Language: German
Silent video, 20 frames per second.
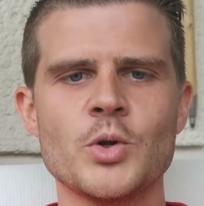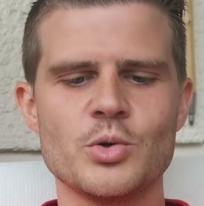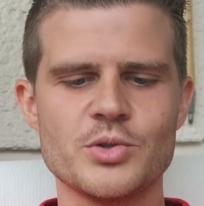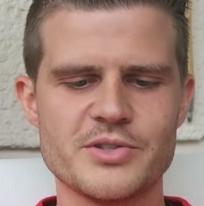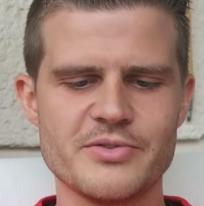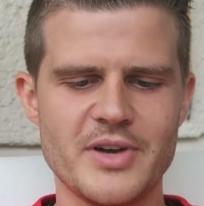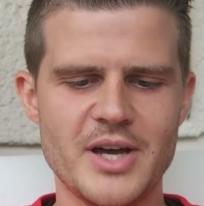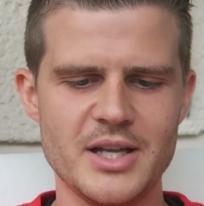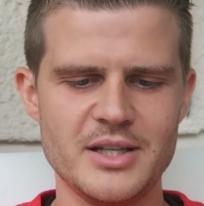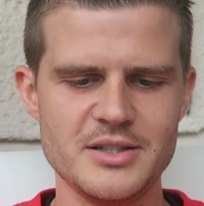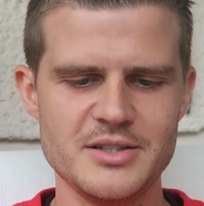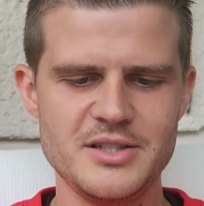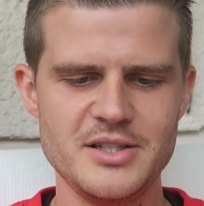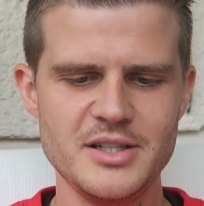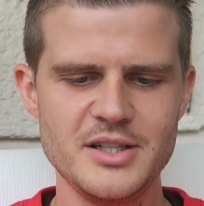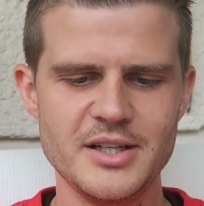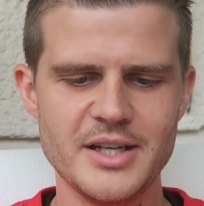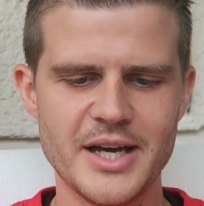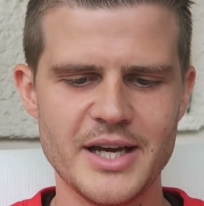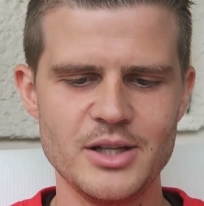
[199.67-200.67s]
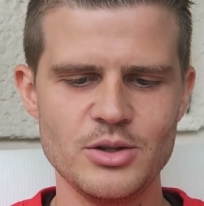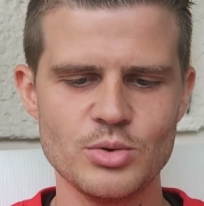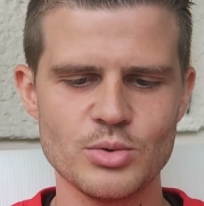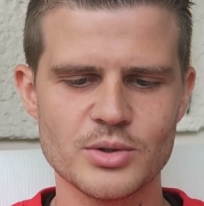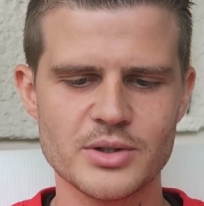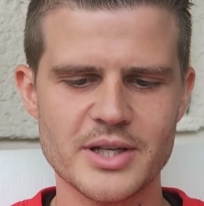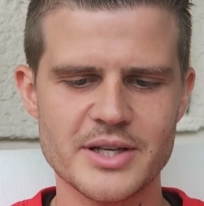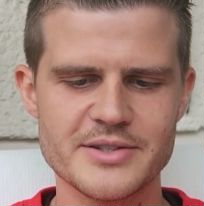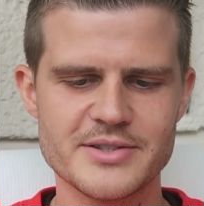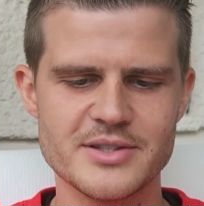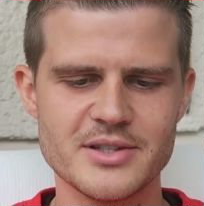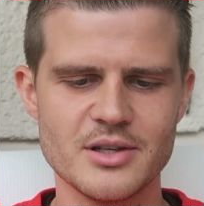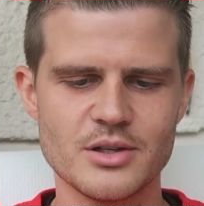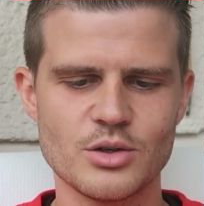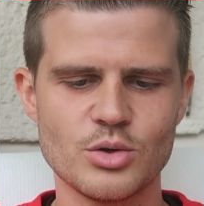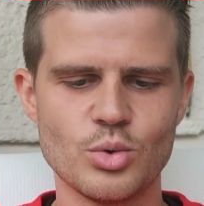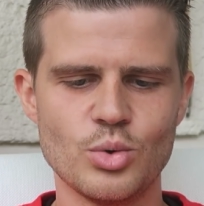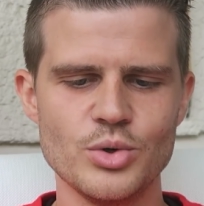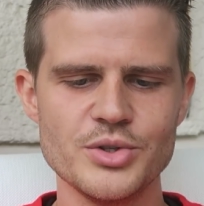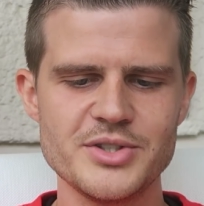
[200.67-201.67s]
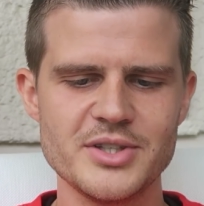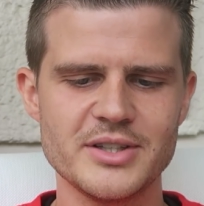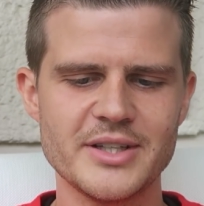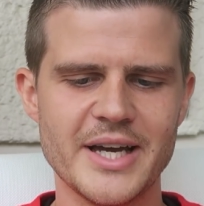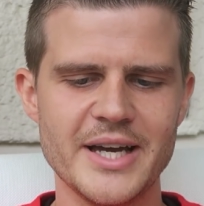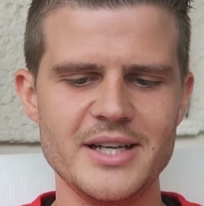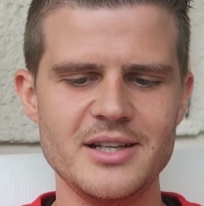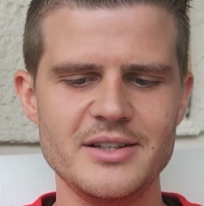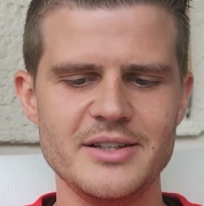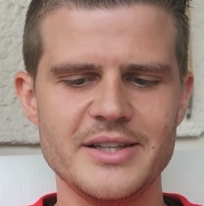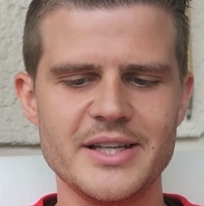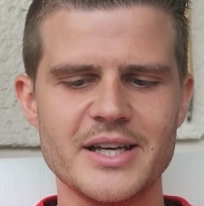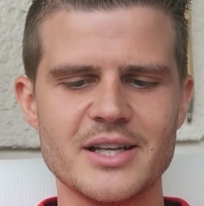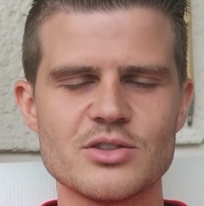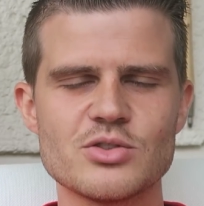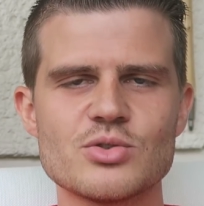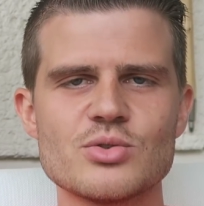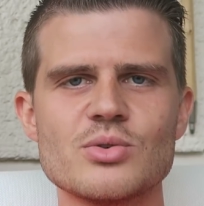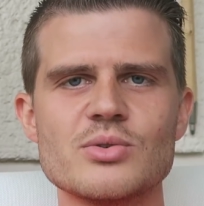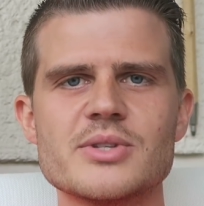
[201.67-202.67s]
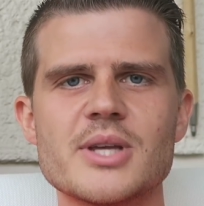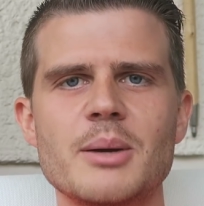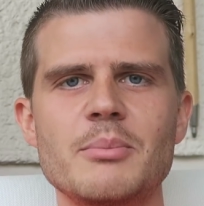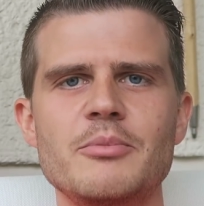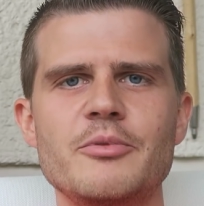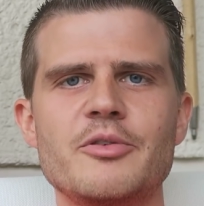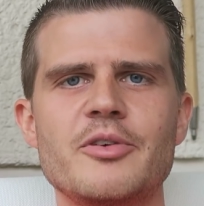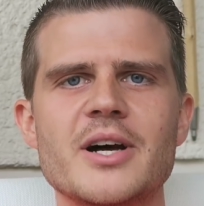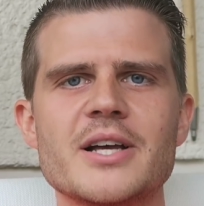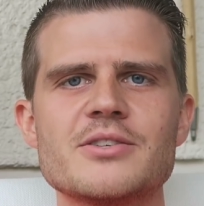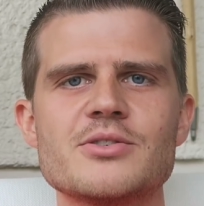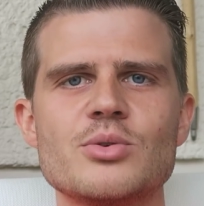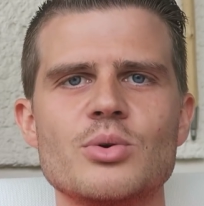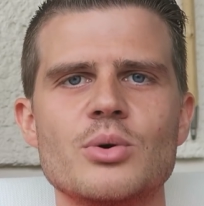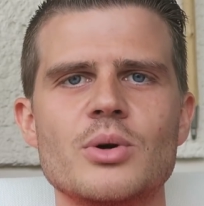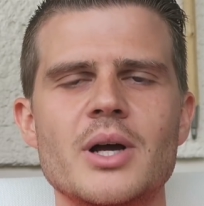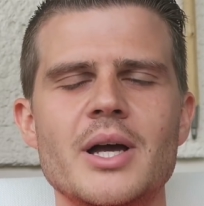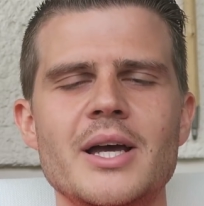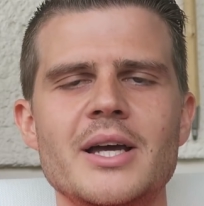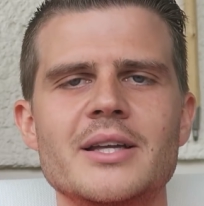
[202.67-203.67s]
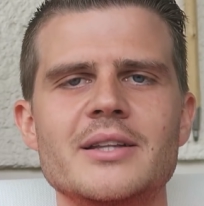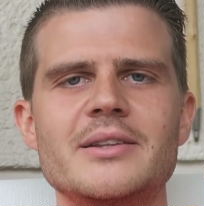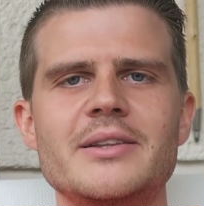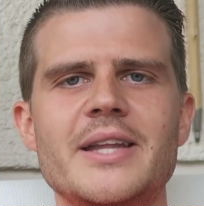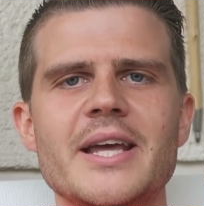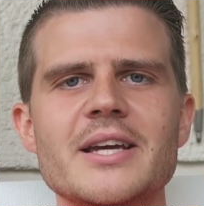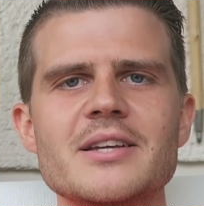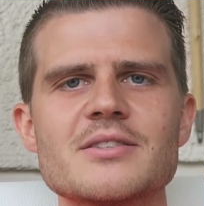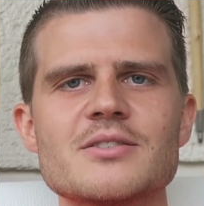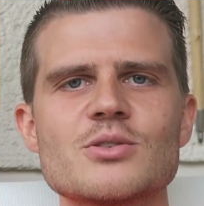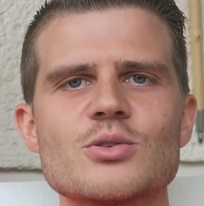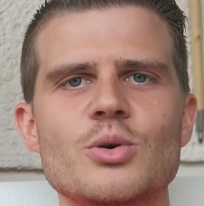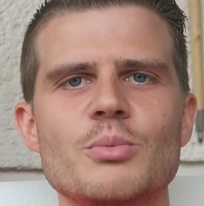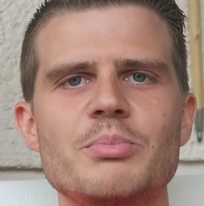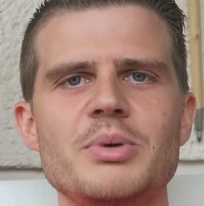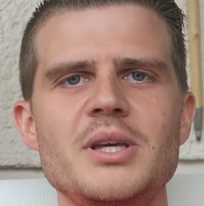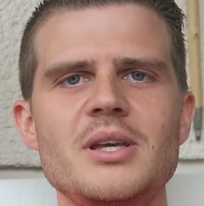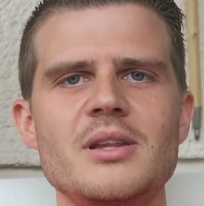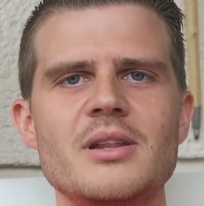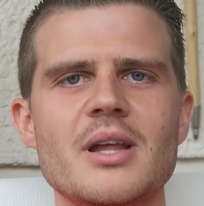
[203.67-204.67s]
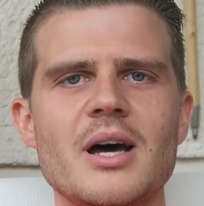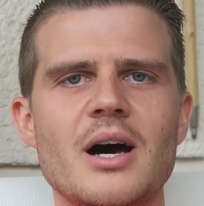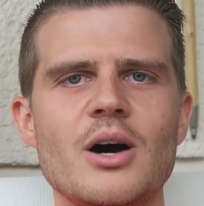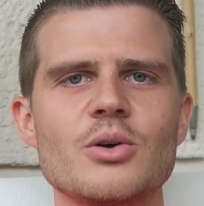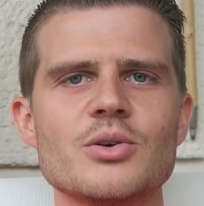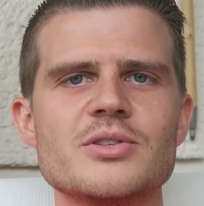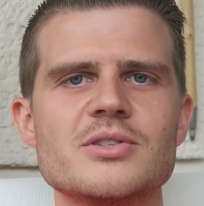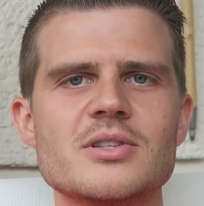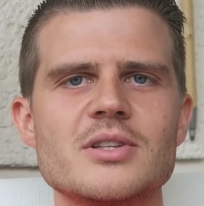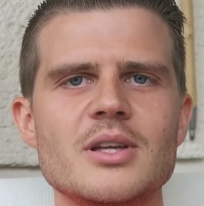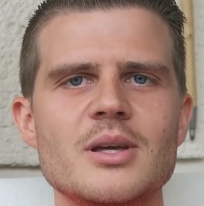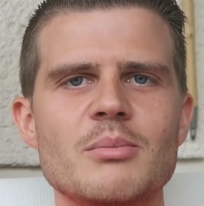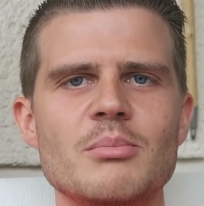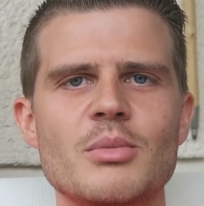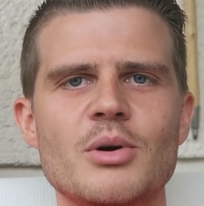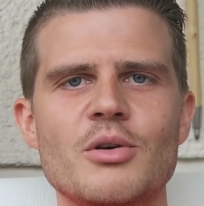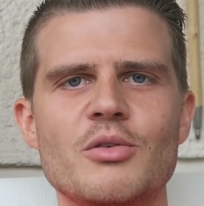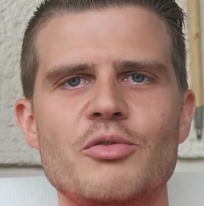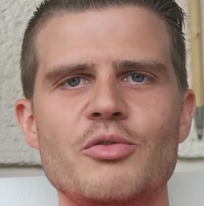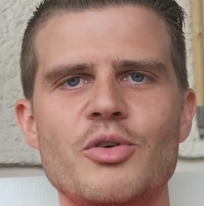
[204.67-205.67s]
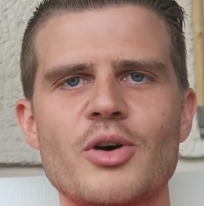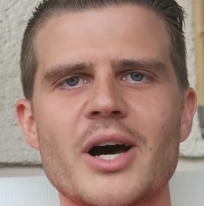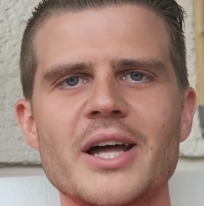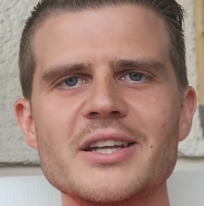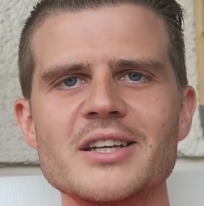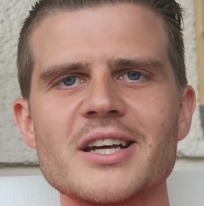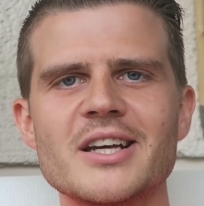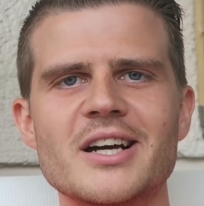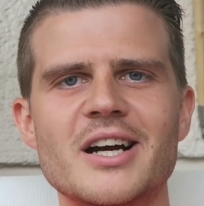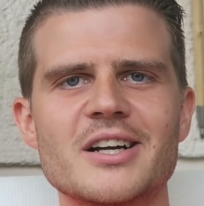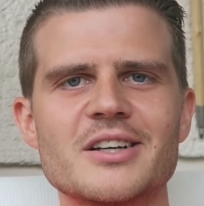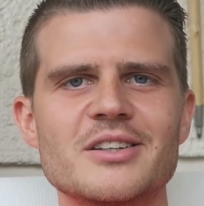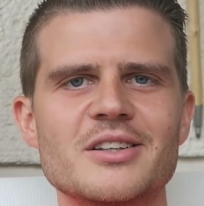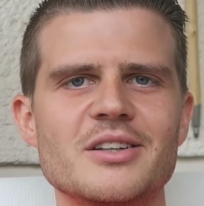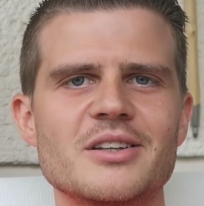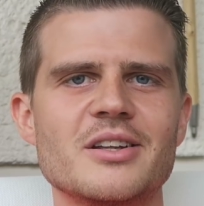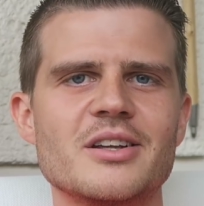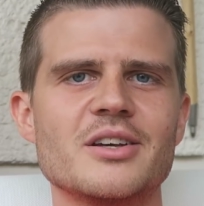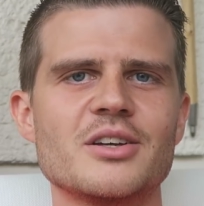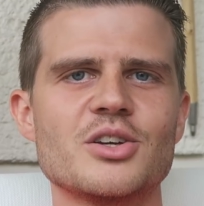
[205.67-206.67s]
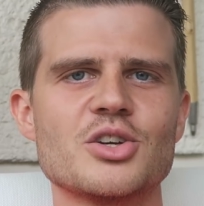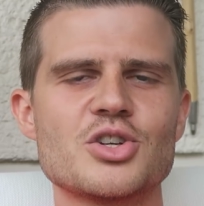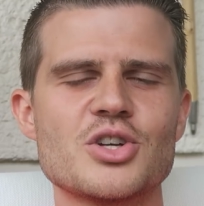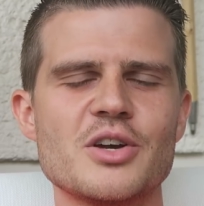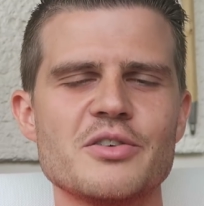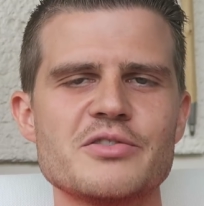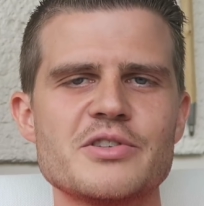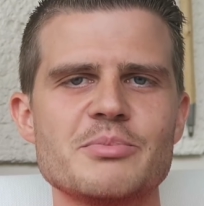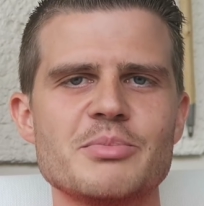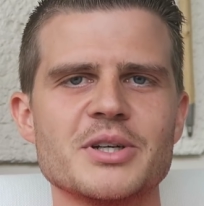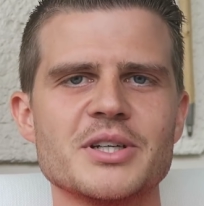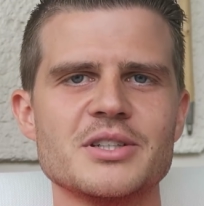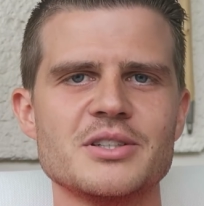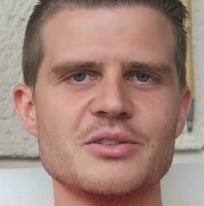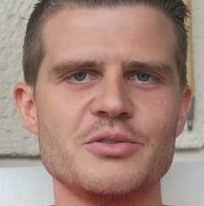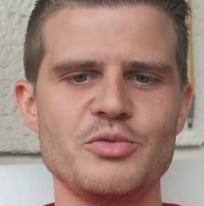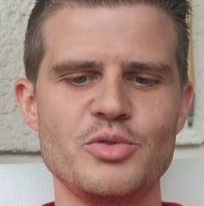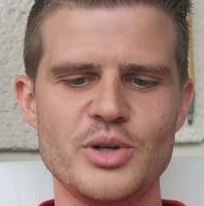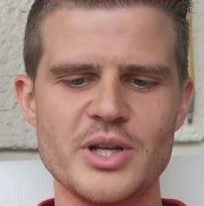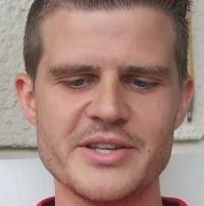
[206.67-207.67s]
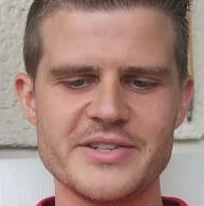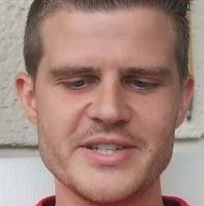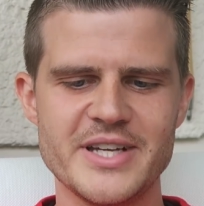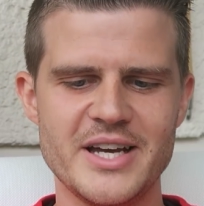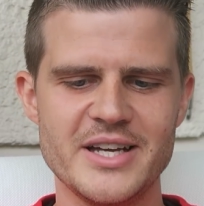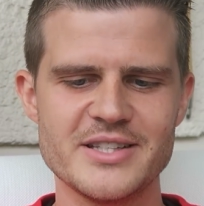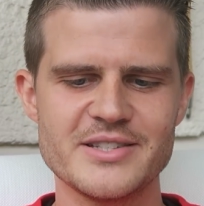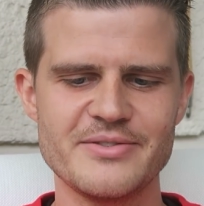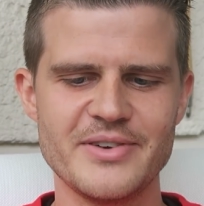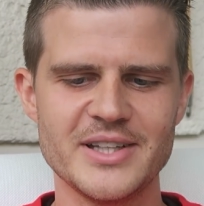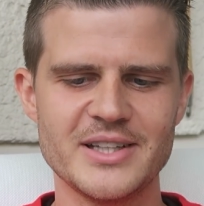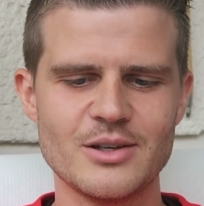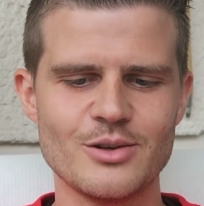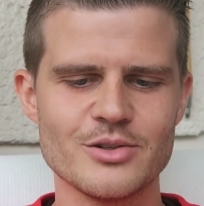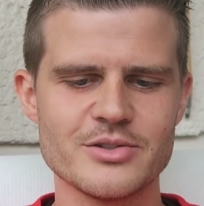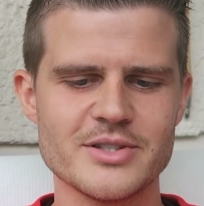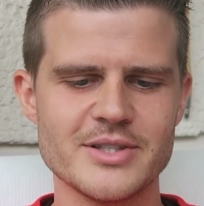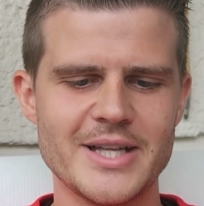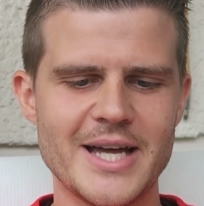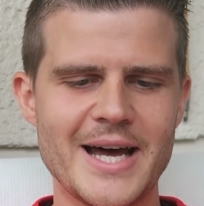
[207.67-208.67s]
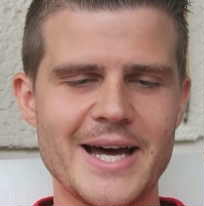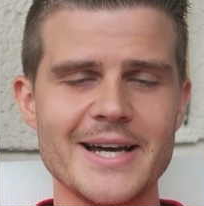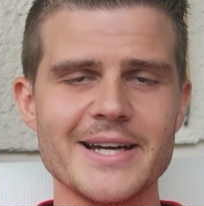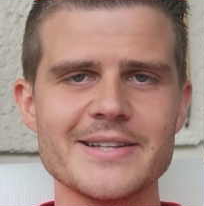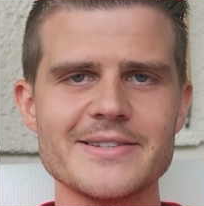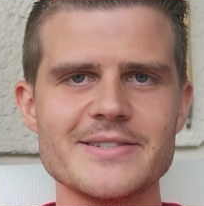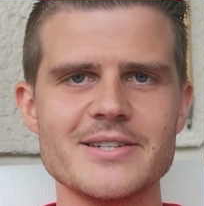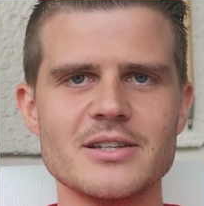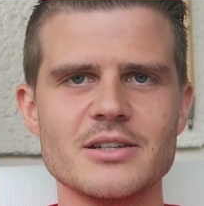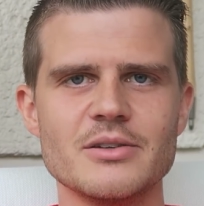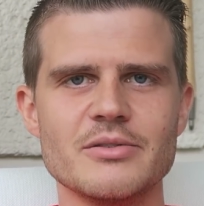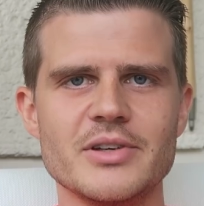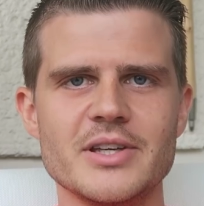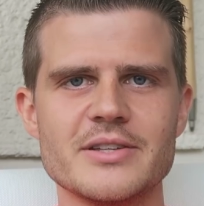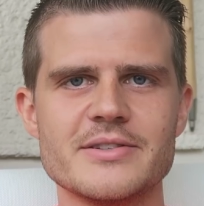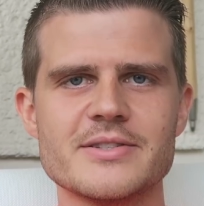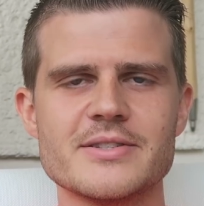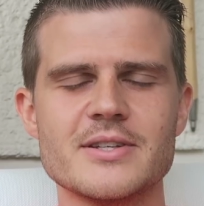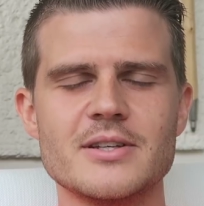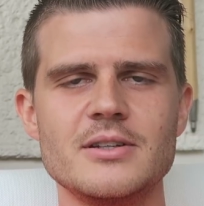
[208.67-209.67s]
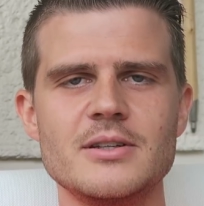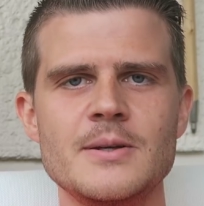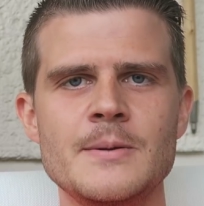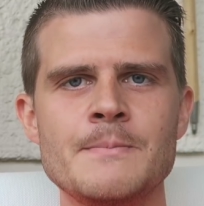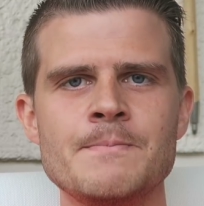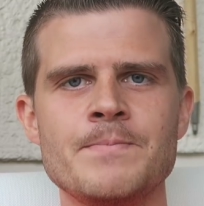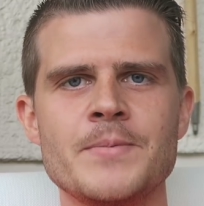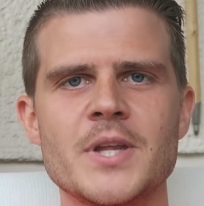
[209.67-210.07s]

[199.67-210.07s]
Und zwar hatte ich hier den Eindruck, dass äh, große Teile der Zusammenfassung Textkopien aus dem vorangegangenen Geschäftsbericht für das Jahr 2018 gewesen sind.